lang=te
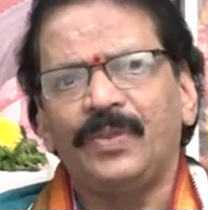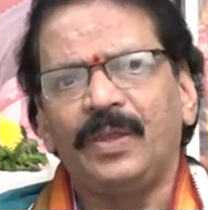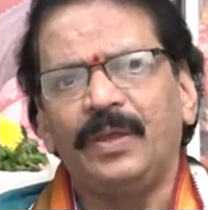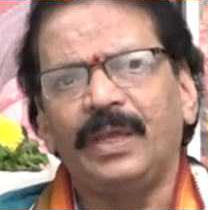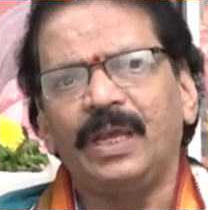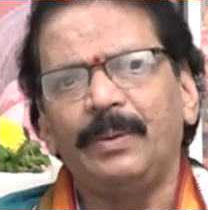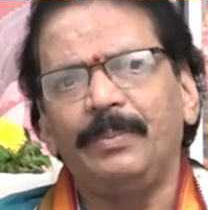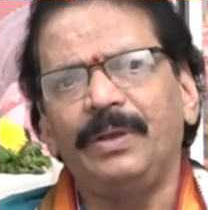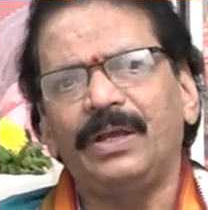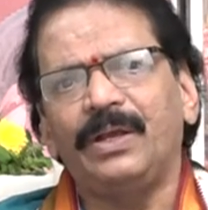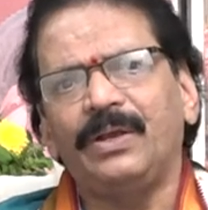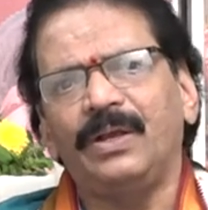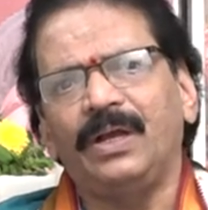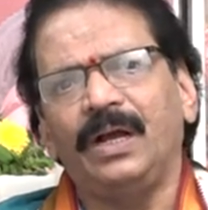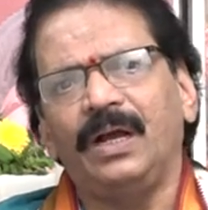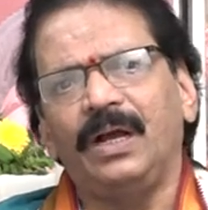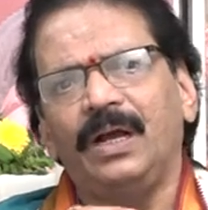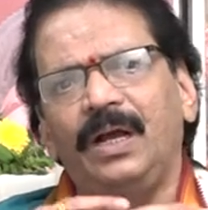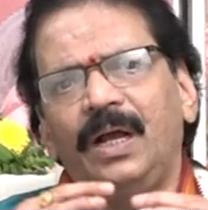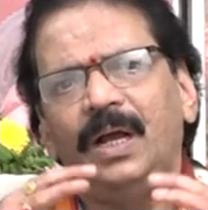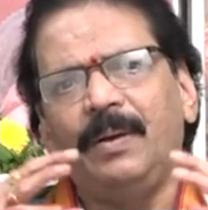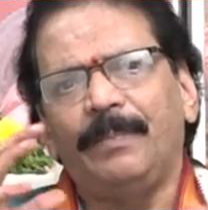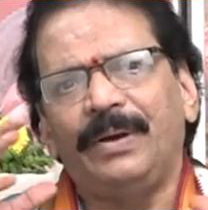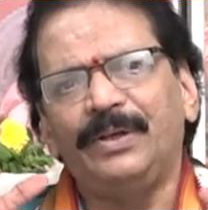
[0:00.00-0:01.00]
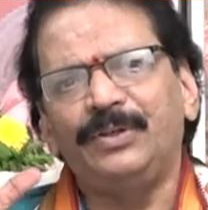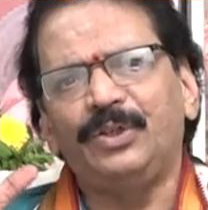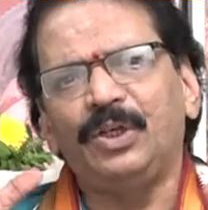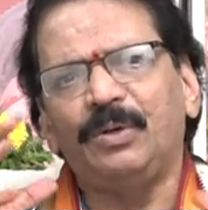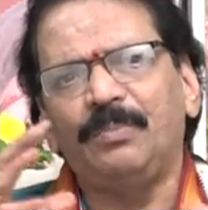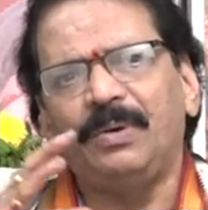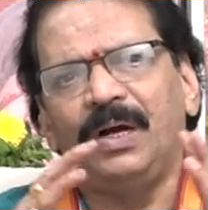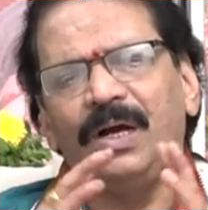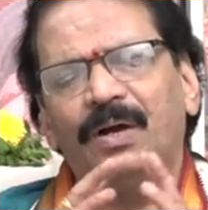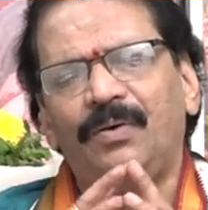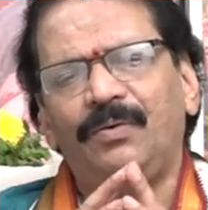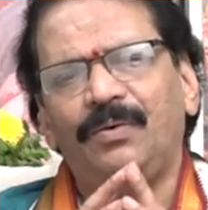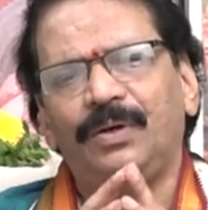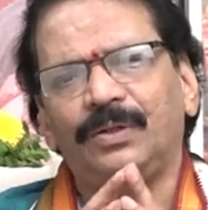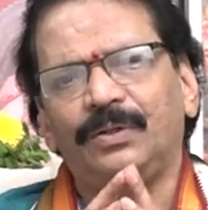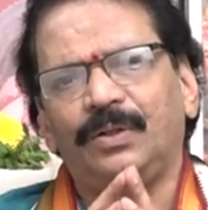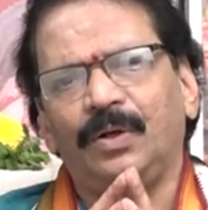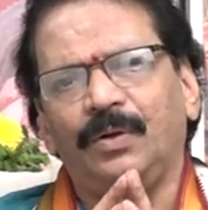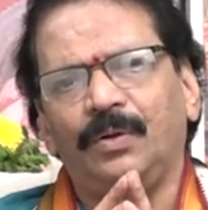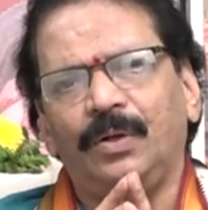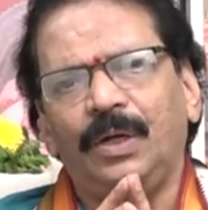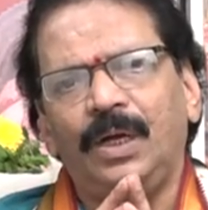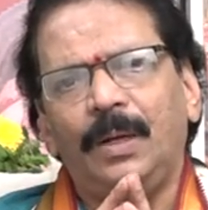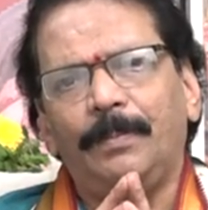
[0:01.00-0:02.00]
ఇక మీకు ఇంకా పంచభావం
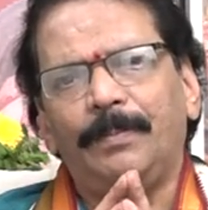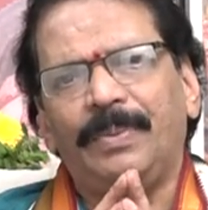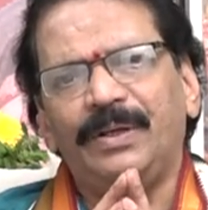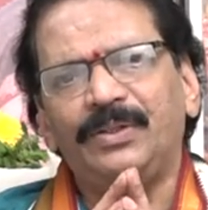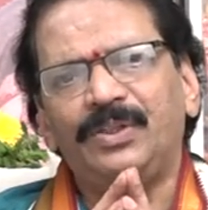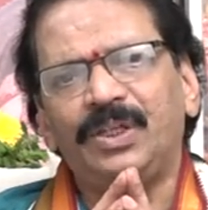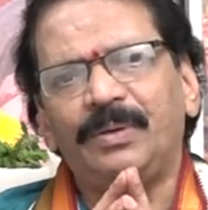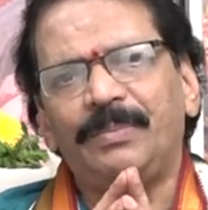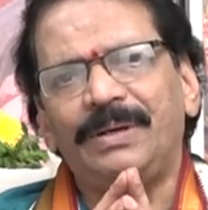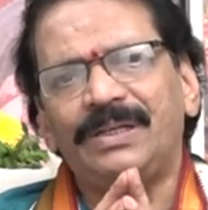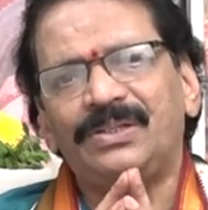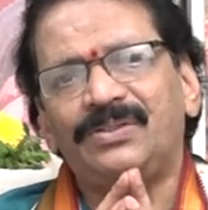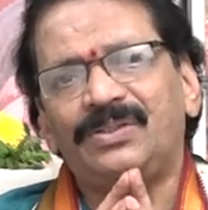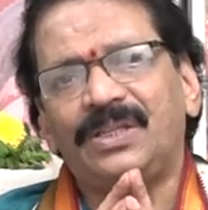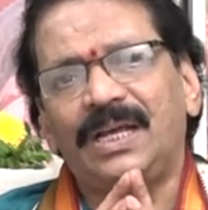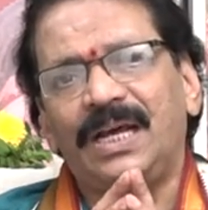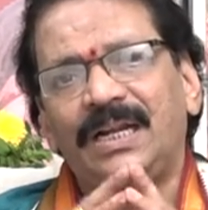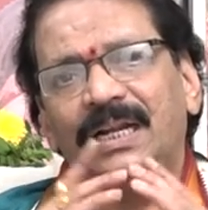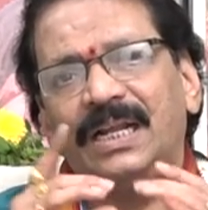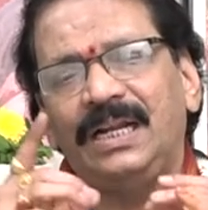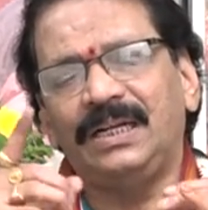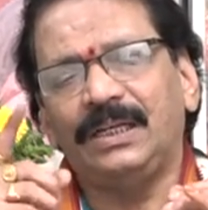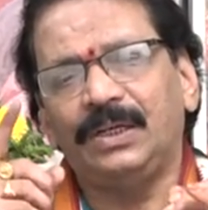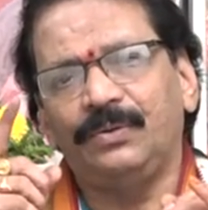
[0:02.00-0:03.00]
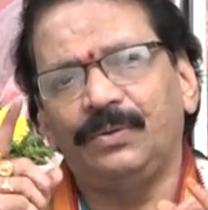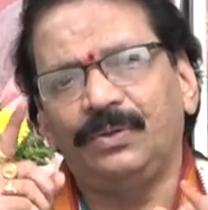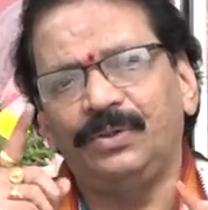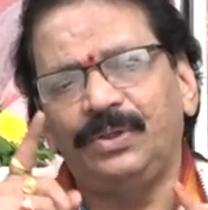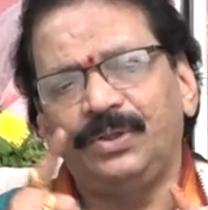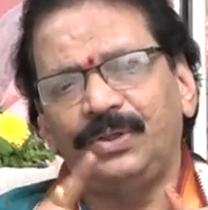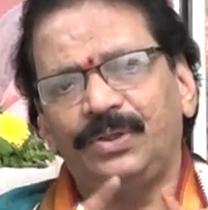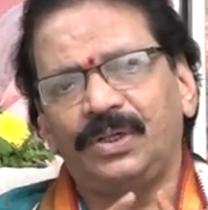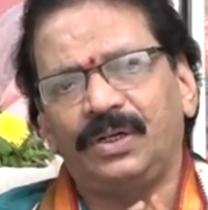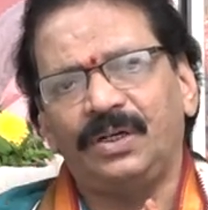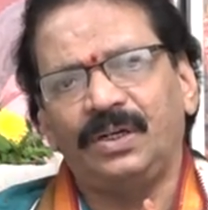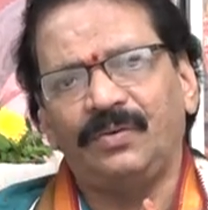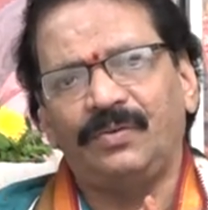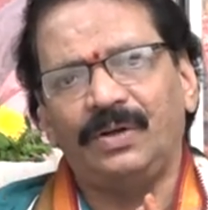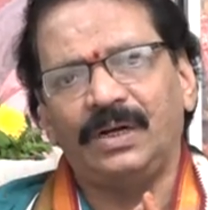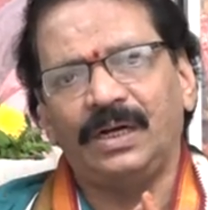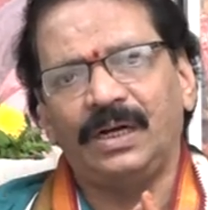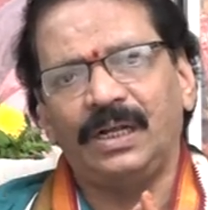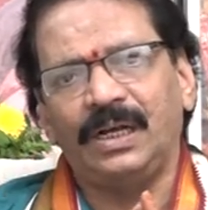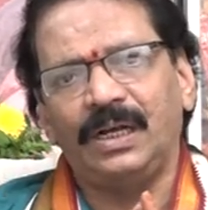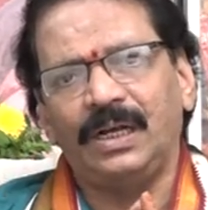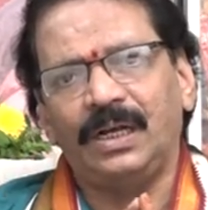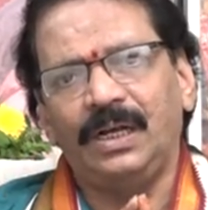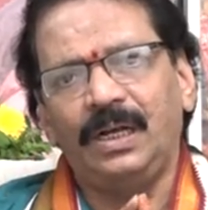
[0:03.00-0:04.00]
వద్దాం పంచమ స్థానానికి గురుదృష్టి ఉండడం
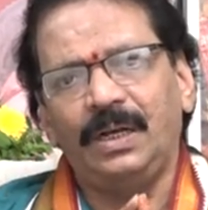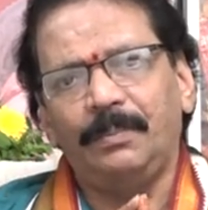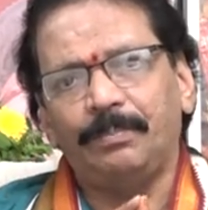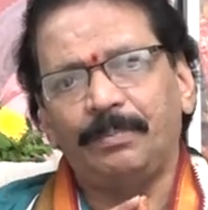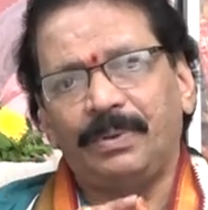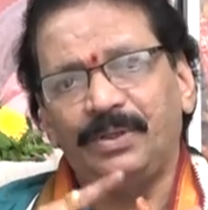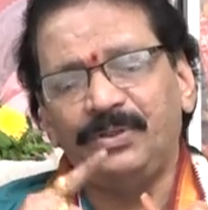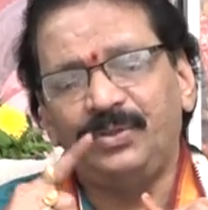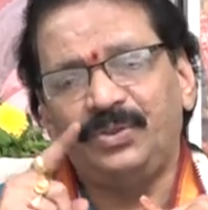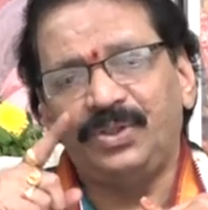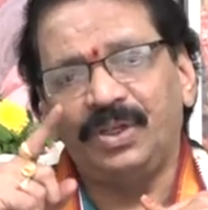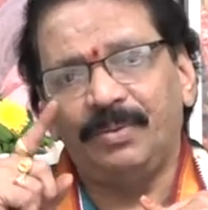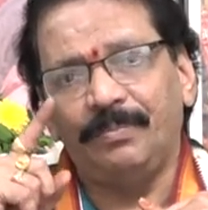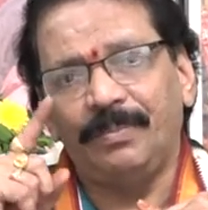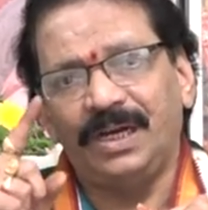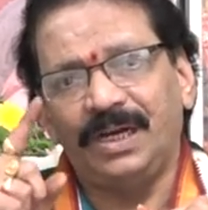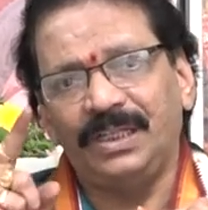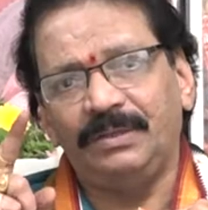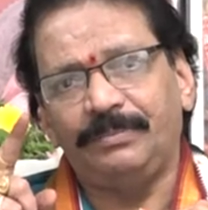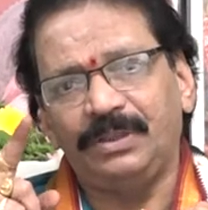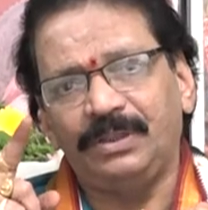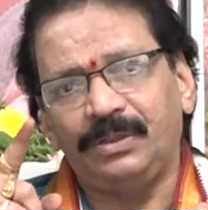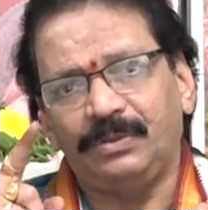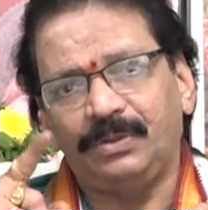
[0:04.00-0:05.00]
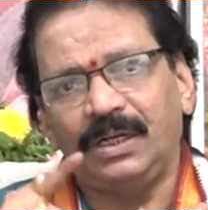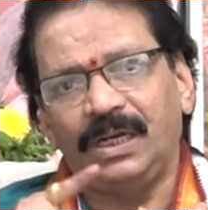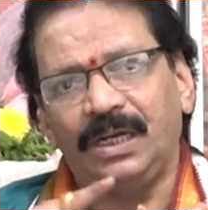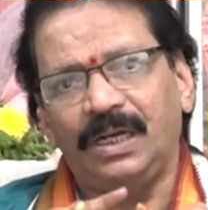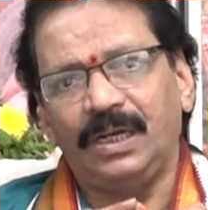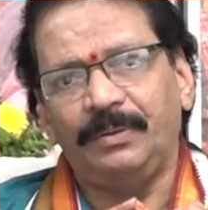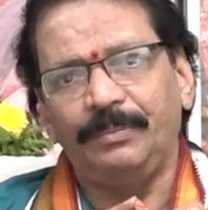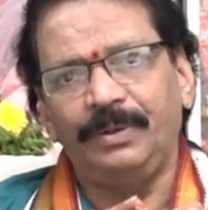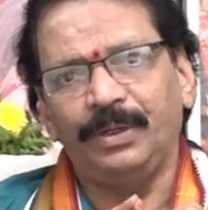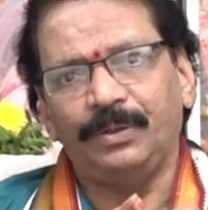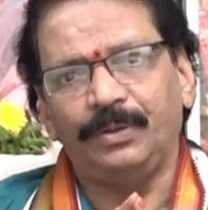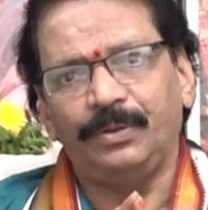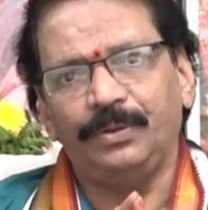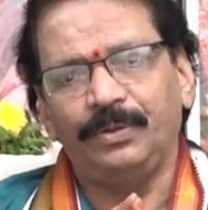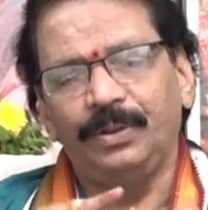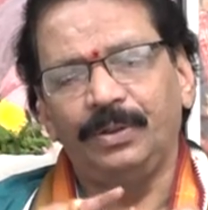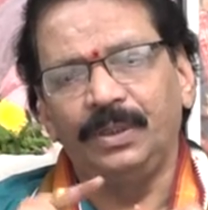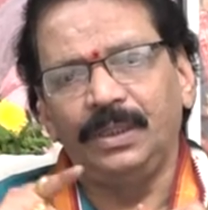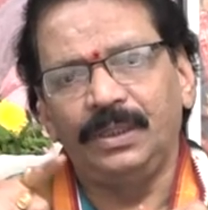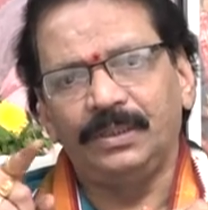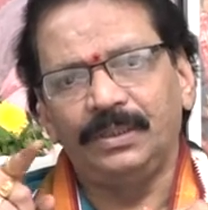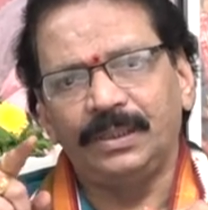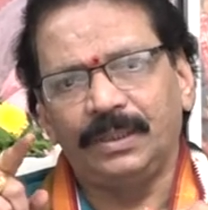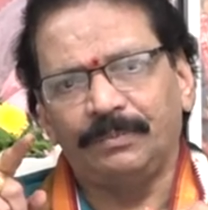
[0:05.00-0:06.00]
వలన పంచమాధిపతి కూడా మీకు
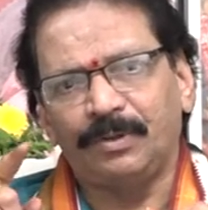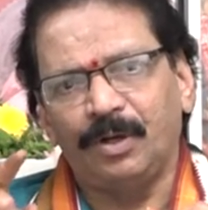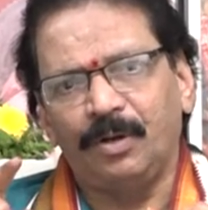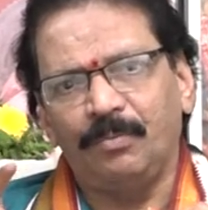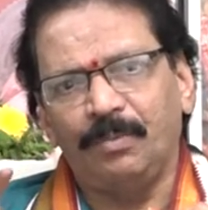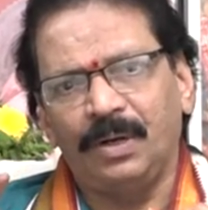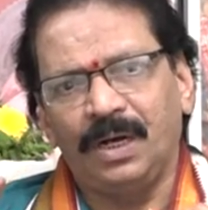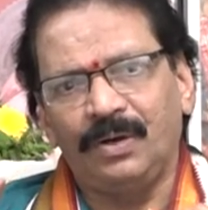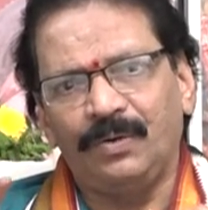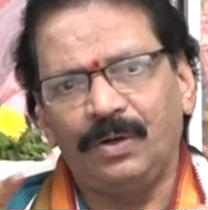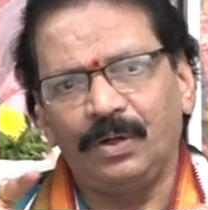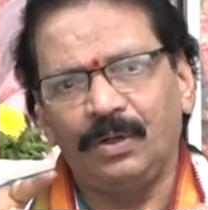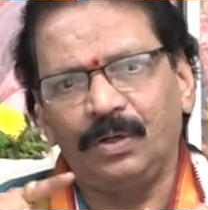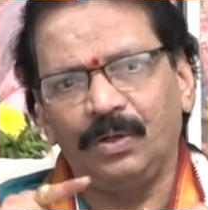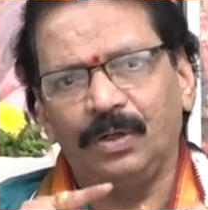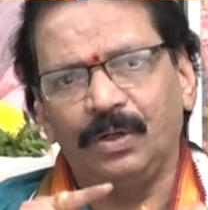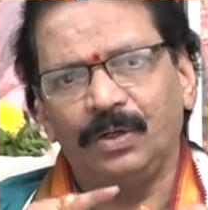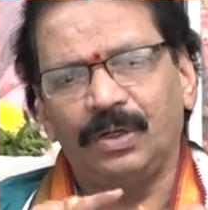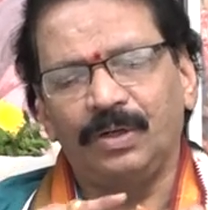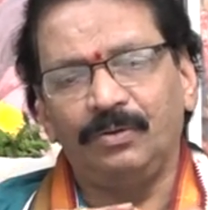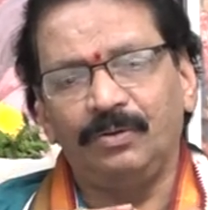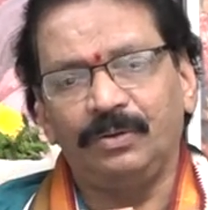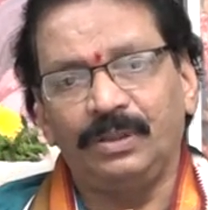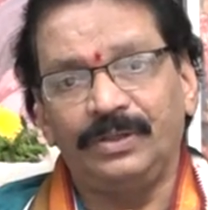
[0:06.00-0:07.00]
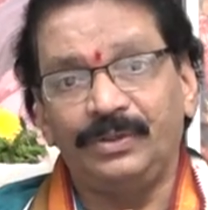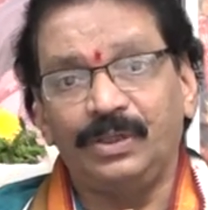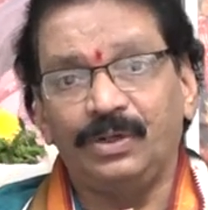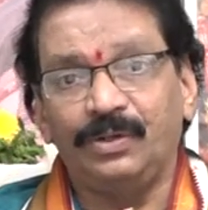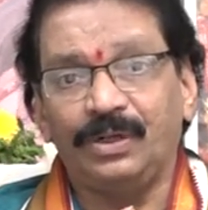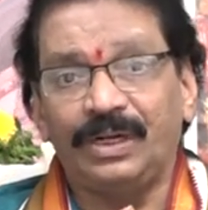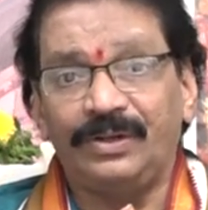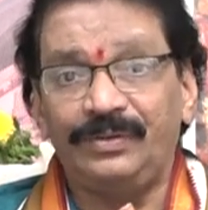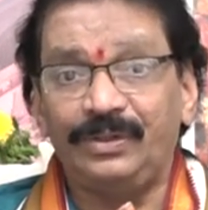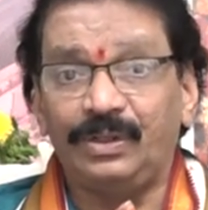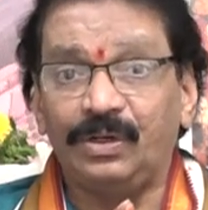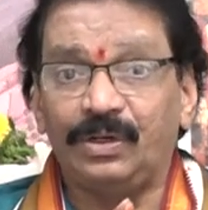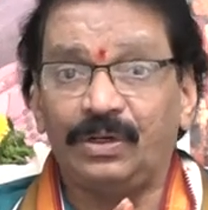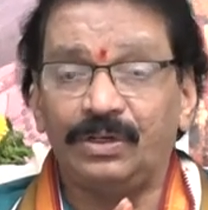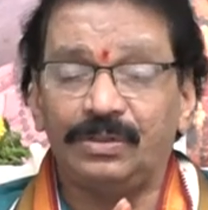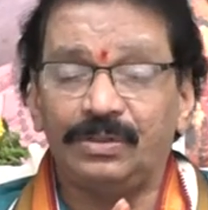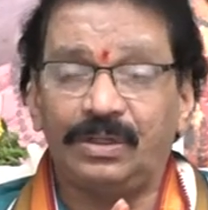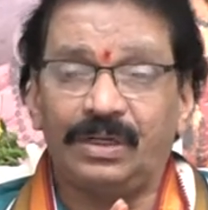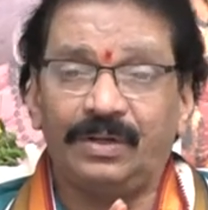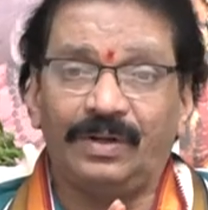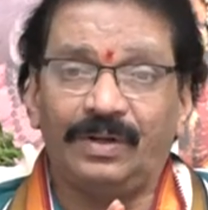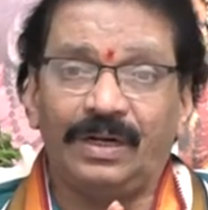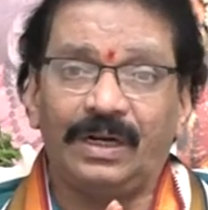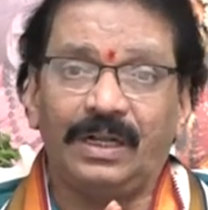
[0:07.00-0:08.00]
సప్తమ భావంలో రవి రవితో రవితో కలిసి
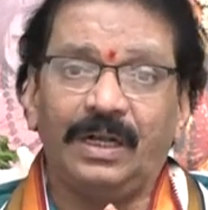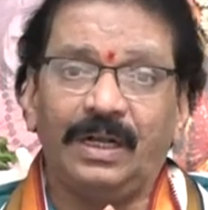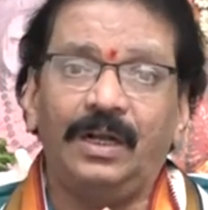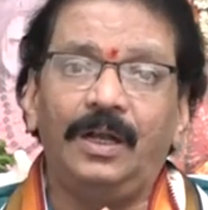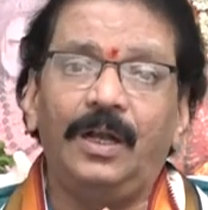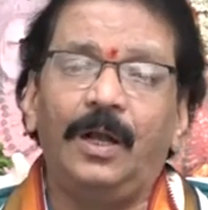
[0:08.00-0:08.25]
ఉండడం వలన